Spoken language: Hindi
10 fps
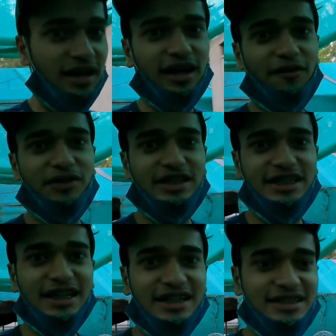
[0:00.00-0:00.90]
काफ़ी
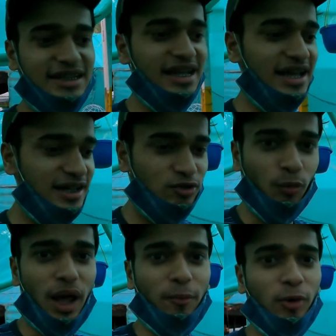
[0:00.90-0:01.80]
अच्छी नर्सरी है
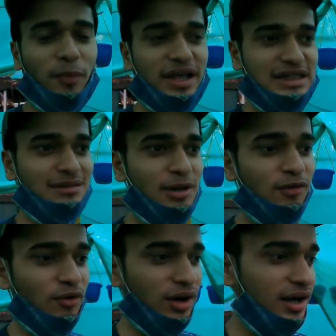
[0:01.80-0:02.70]
तो अभी आपको मैं भैया से ही
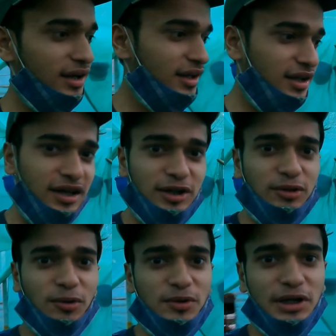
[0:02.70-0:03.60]
मिलवाऊँगा
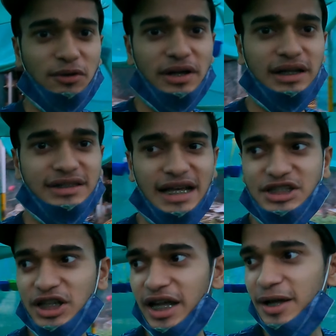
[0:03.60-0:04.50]
तो ये तो इनका
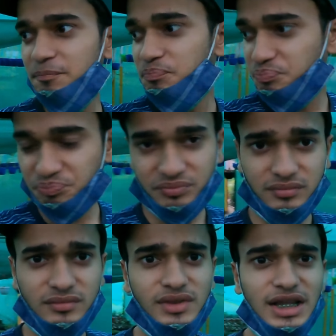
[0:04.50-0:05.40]
सेक्शन है
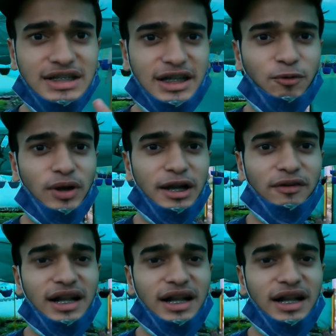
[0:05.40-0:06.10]
सकुलेंट